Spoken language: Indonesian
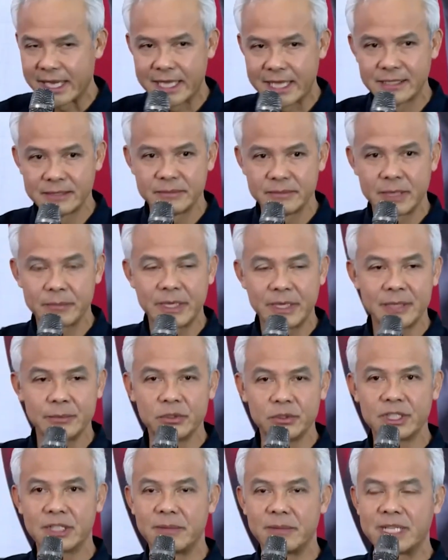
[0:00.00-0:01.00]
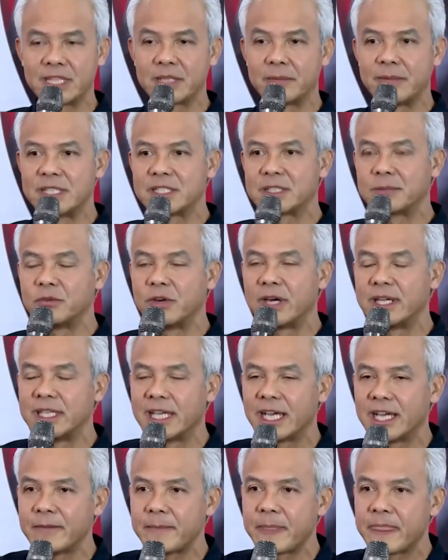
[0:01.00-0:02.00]
Bahkan Bapak Ibu, teman-teman
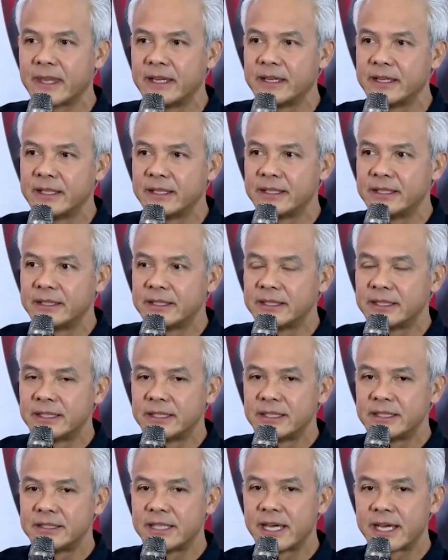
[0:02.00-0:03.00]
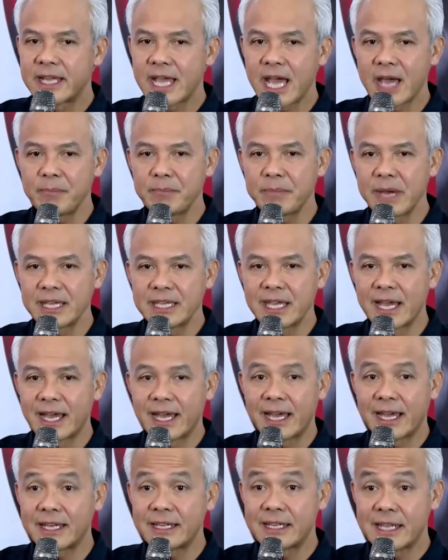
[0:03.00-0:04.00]
semuanya, dari apa
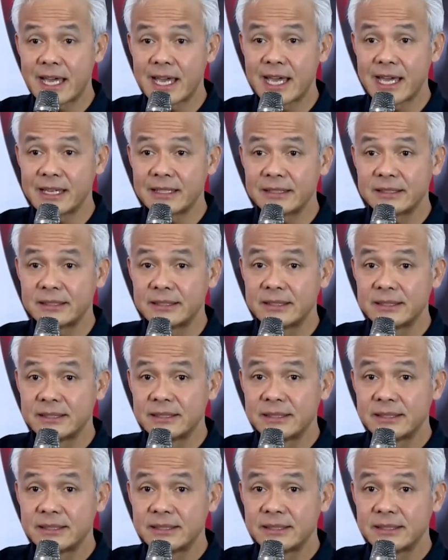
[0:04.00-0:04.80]
yang ada,